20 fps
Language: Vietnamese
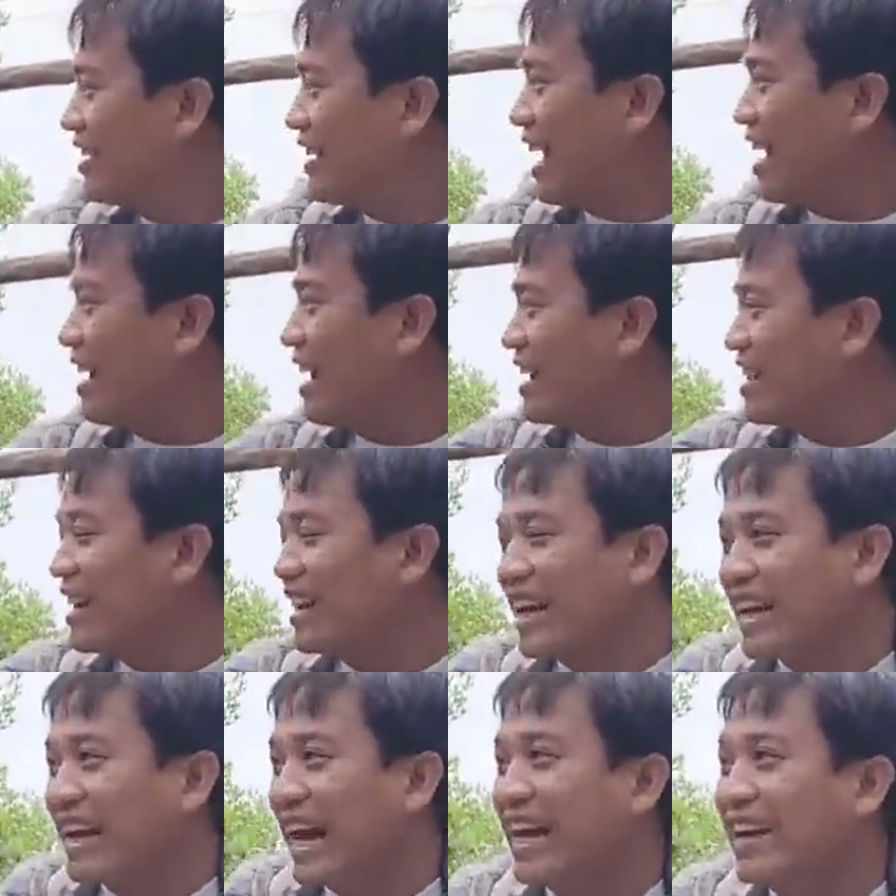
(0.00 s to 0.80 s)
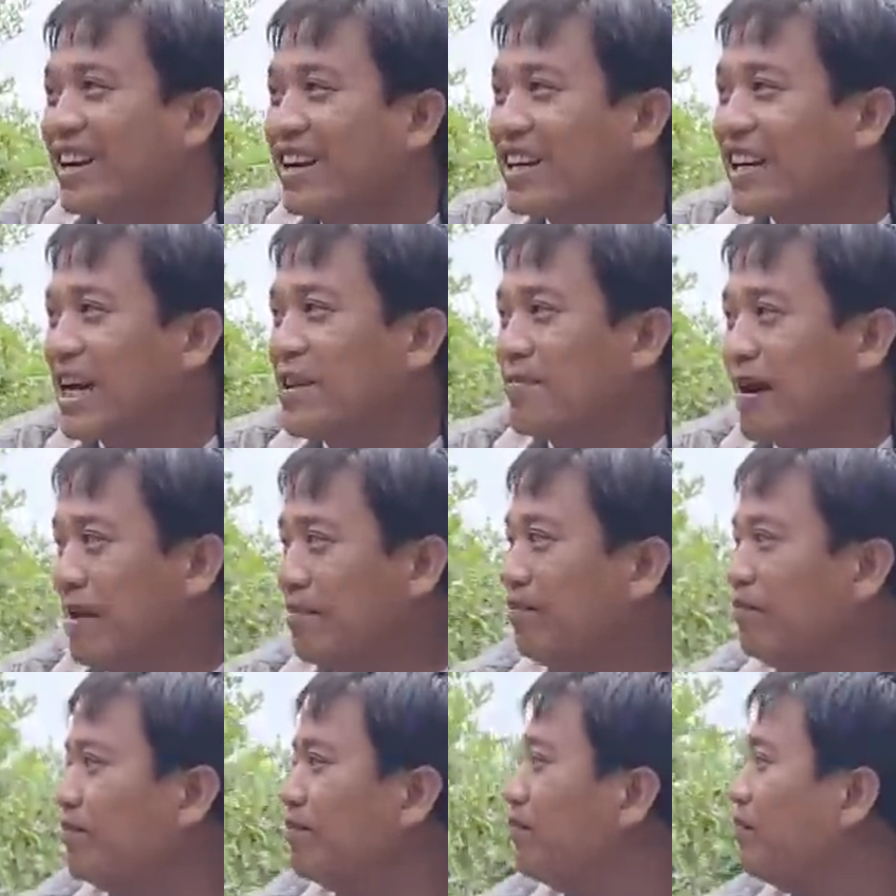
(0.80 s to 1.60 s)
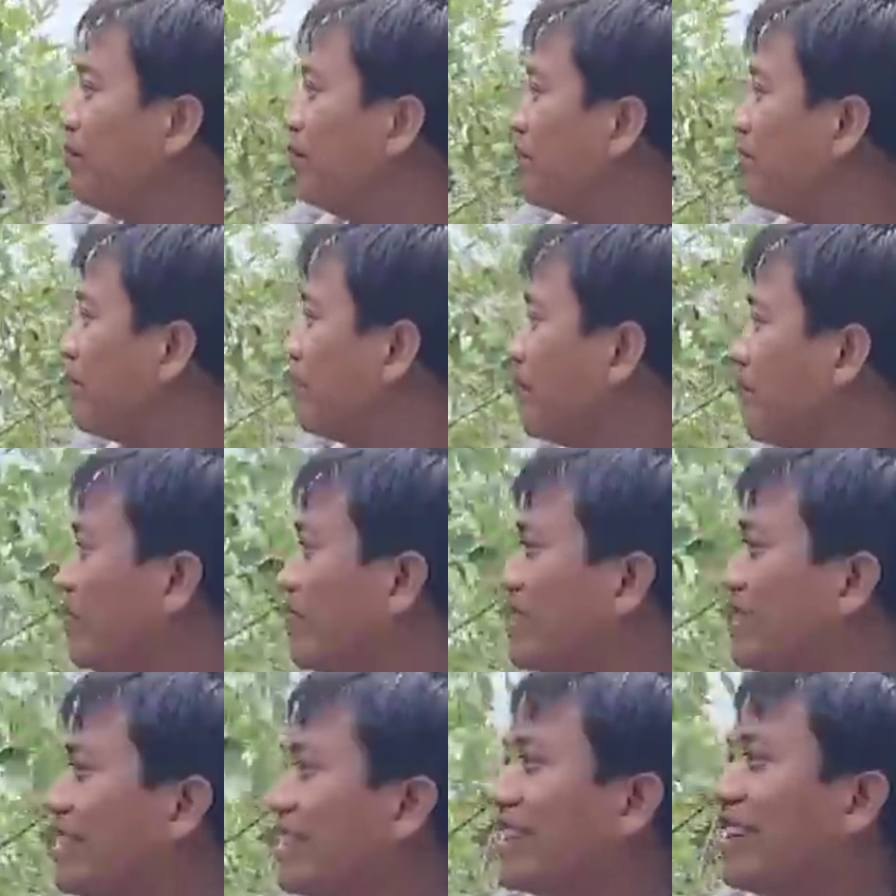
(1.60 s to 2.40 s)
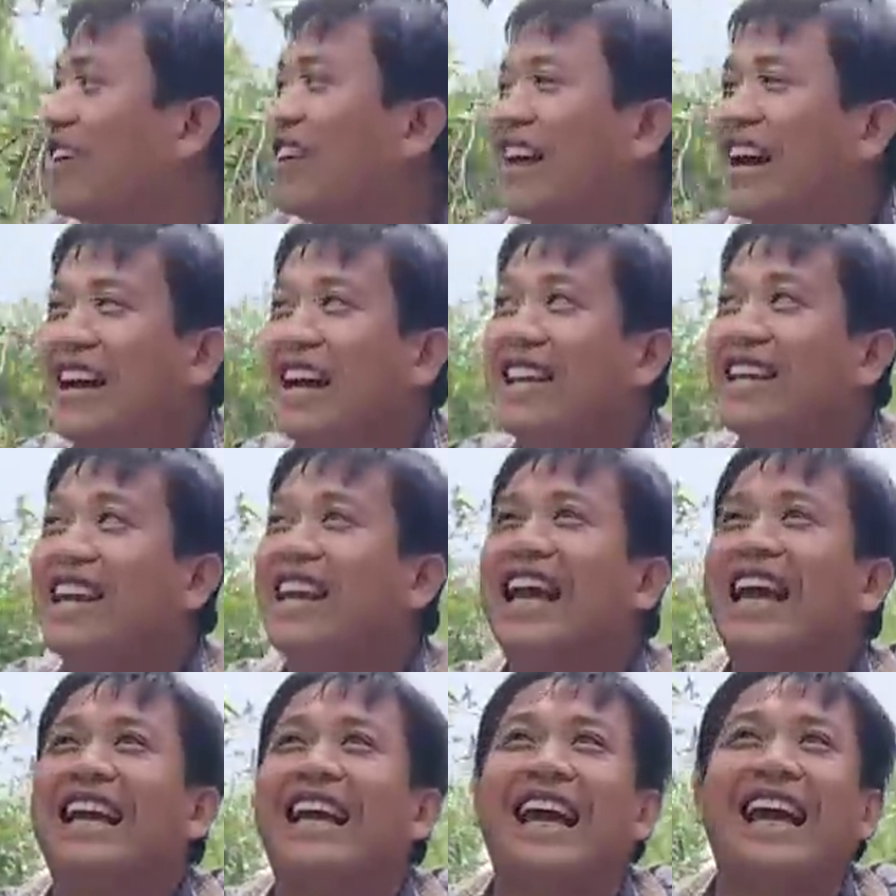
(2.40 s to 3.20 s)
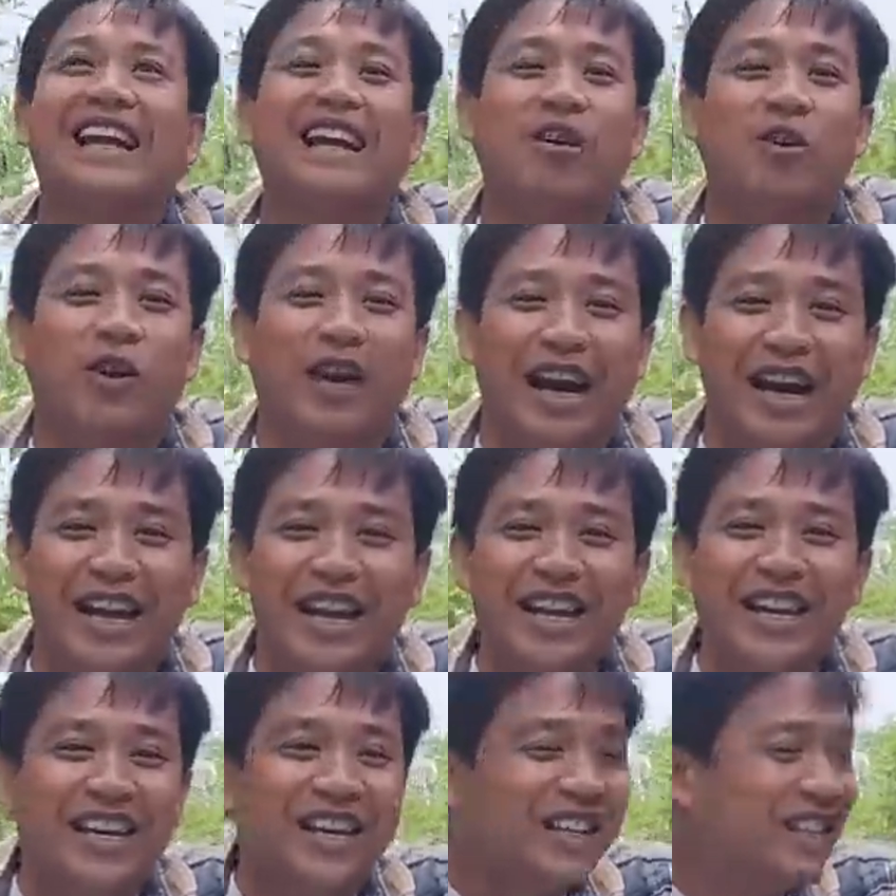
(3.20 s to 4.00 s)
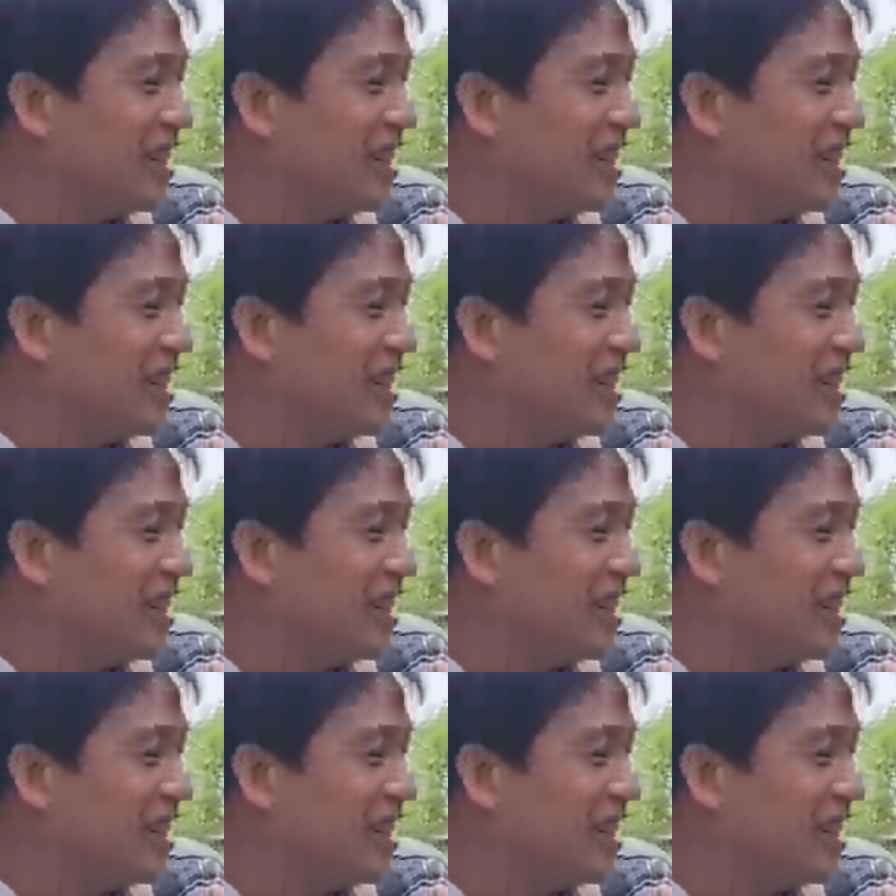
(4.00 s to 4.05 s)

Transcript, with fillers: Đây là những cái cây nước cây mắm Còn đây là những cái cây cầu khỉ